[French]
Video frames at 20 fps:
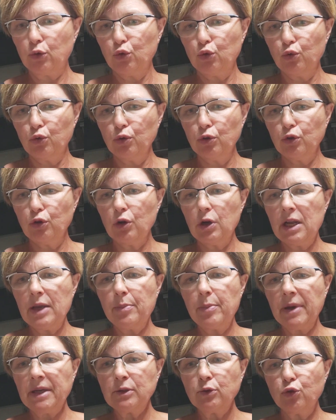toutes les
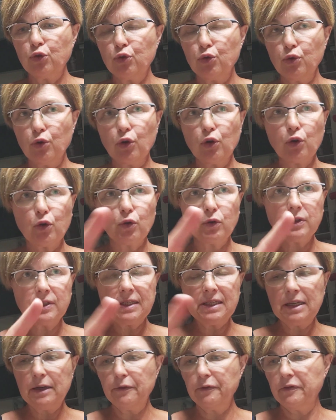peintures que
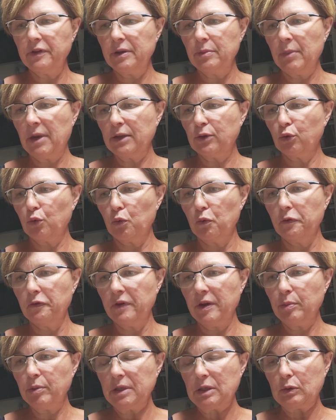Sylvie m'a
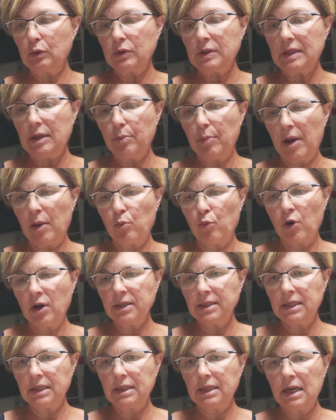trouvées, parce que c'est pas moi,
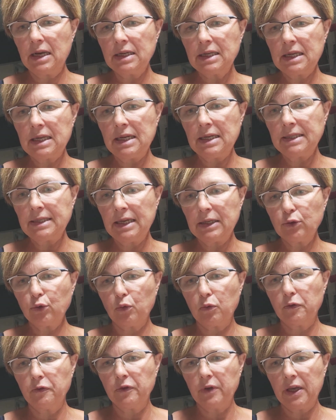c'est elle qui les a
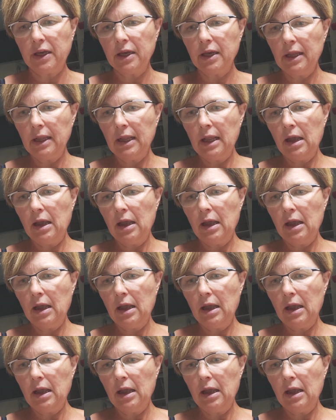trouvées,